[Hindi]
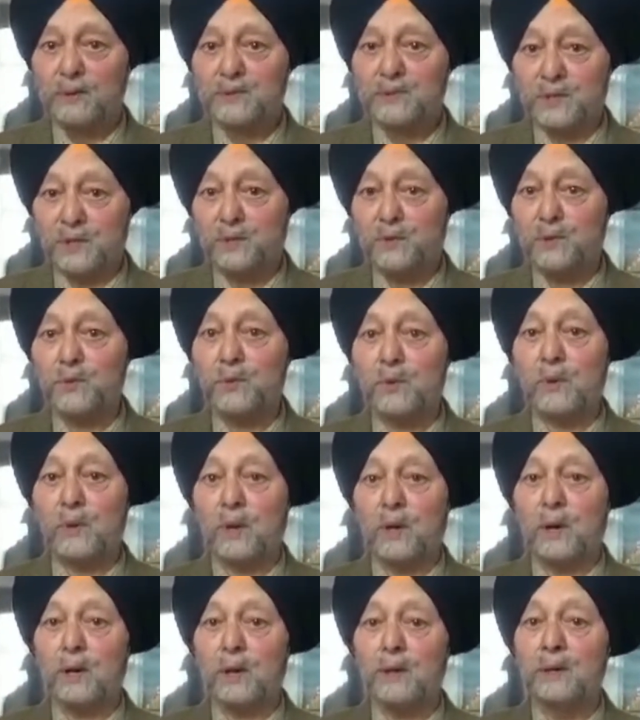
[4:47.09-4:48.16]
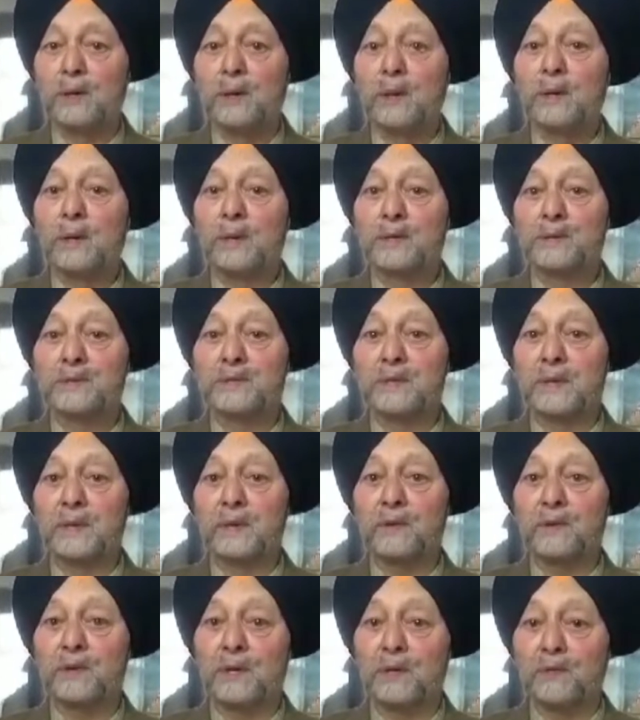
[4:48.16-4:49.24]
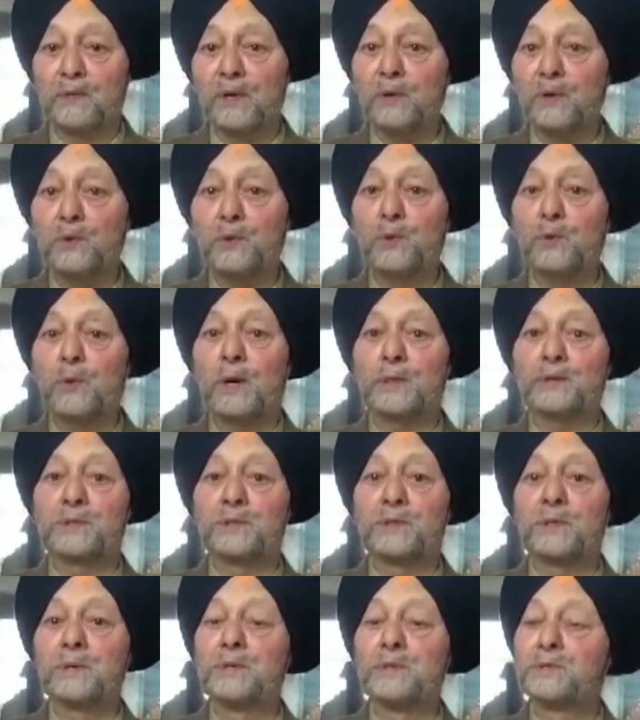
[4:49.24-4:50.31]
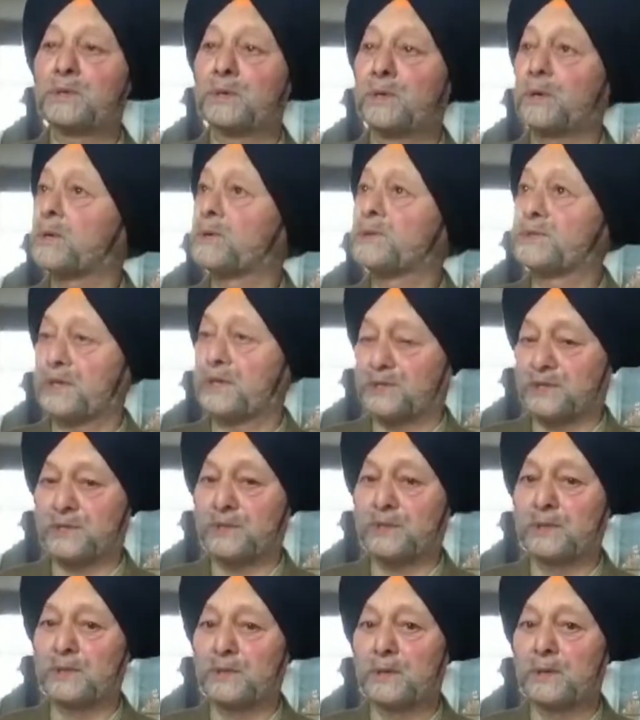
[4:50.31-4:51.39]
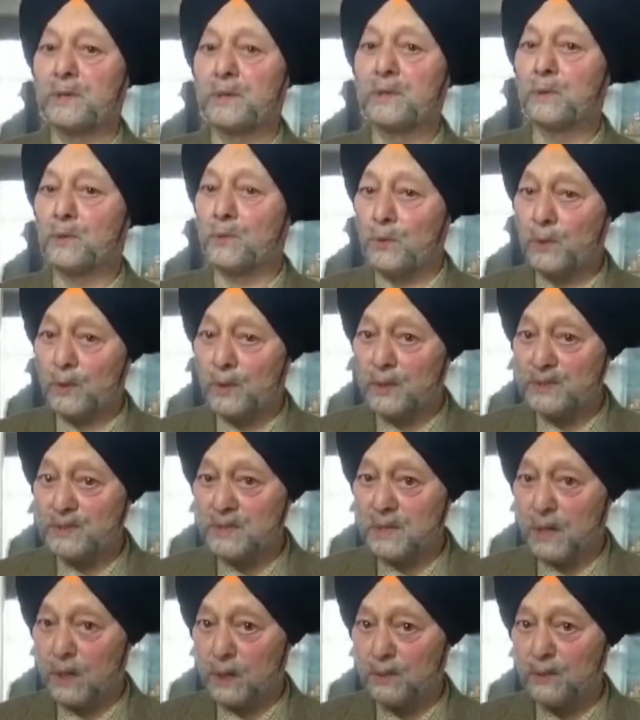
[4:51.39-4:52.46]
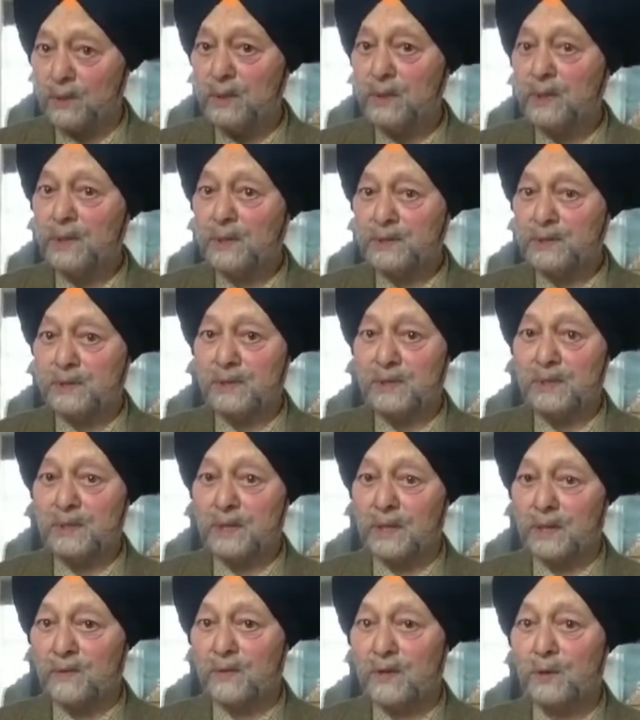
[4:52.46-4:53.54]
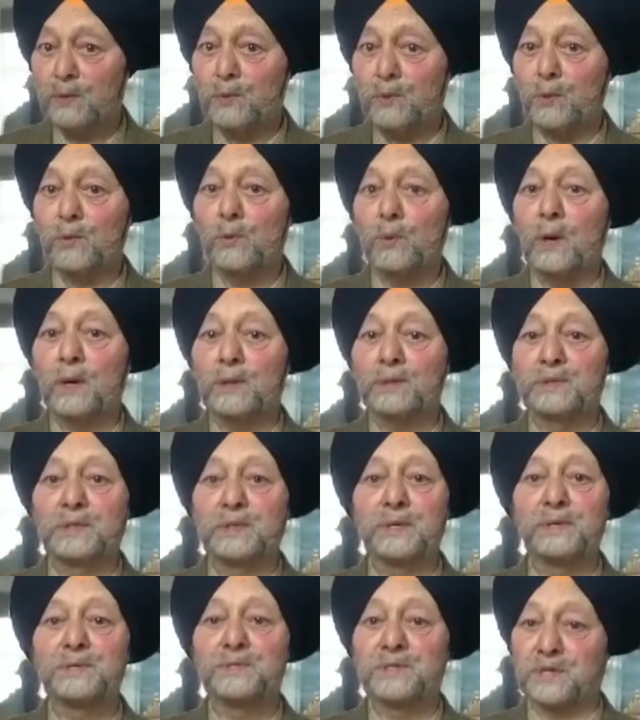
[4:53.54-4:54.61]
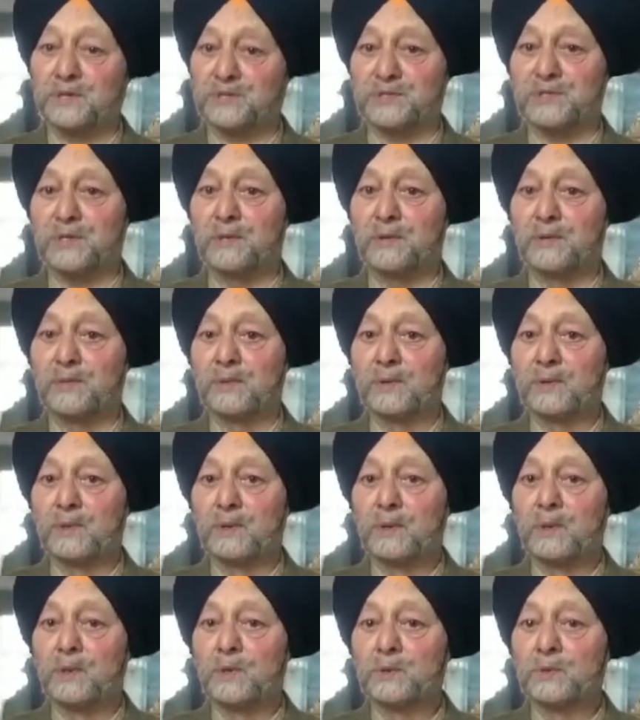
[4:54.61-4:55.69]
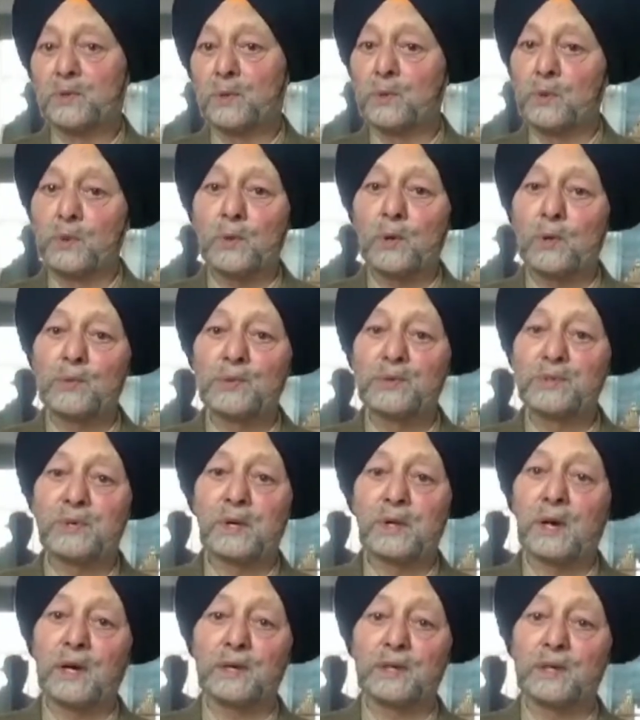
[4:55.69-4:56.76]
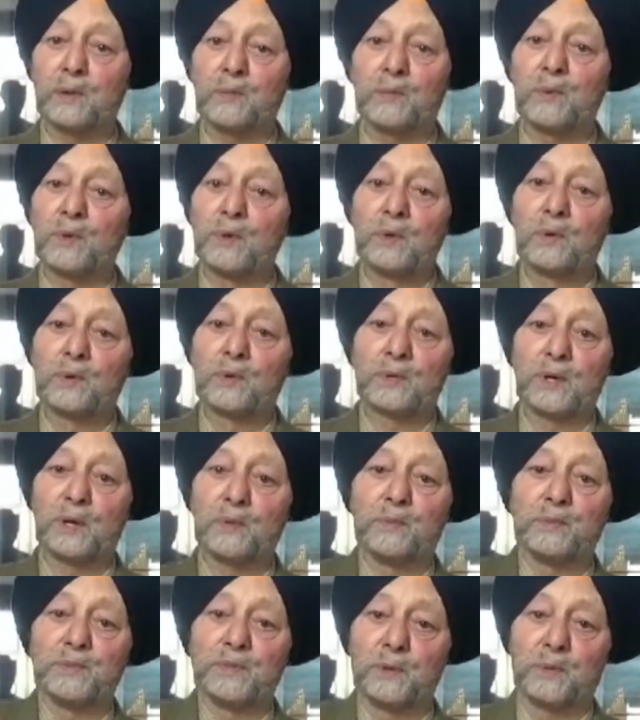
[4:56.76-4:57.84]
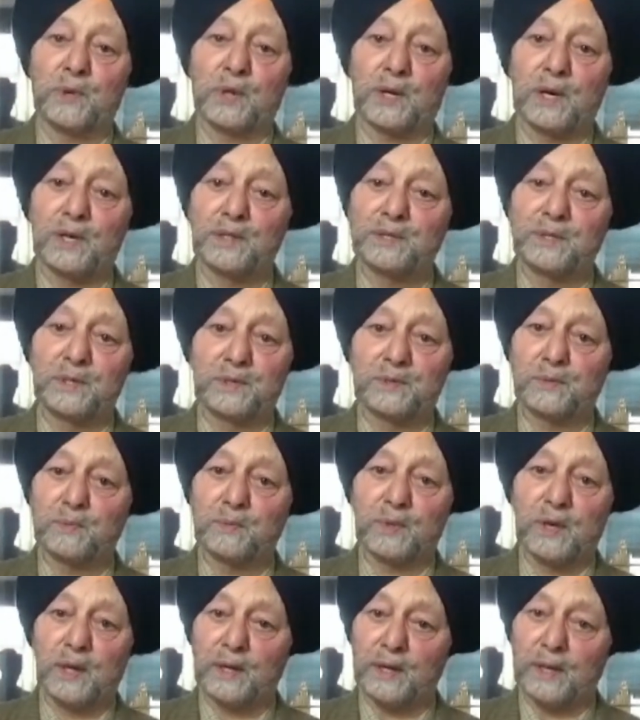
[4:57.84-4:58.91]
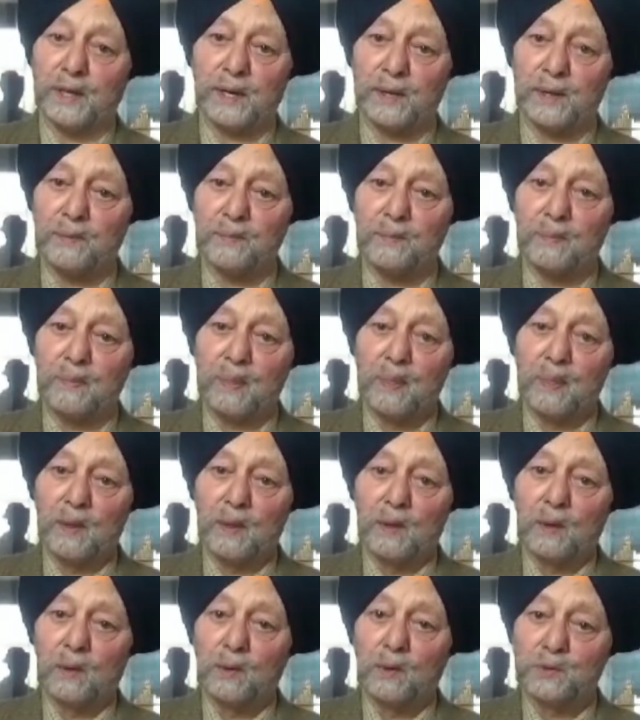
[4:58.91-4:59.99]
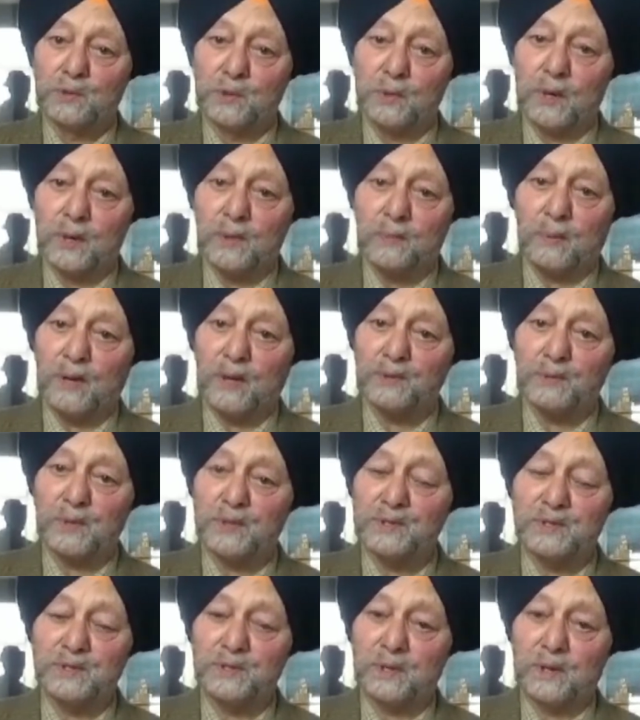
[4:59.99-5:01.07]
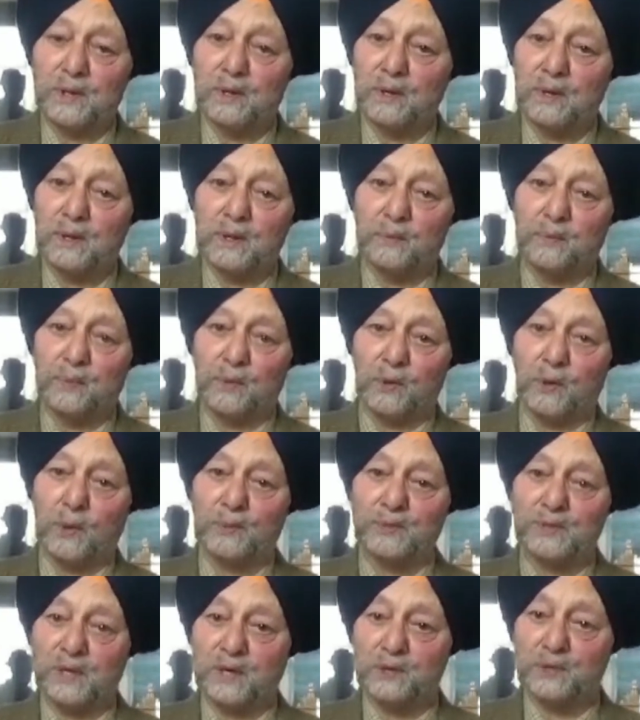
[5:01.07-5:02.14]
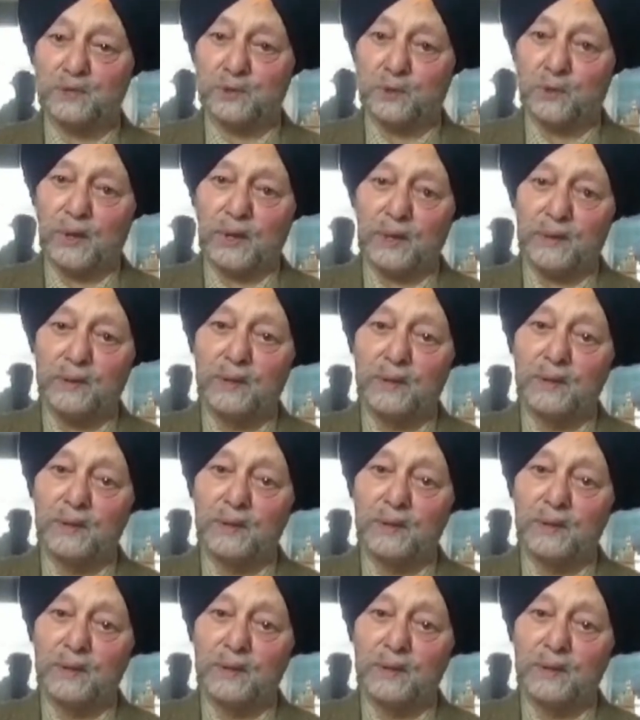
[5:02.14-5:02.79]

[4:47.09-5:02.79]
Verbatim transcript: सिखों का इससे लिविंग गुरु आदि सिक्स गुरु ग्रंथ साहब इज द लिविंग गुरु ऑफ दी सिक्स तो गुरु गोविंद सिंह का आज हम उनका ये प्रकाश दिवस मना रहे हैं सुबह पाँच बजे से प्रोग्राम सारा शुरू है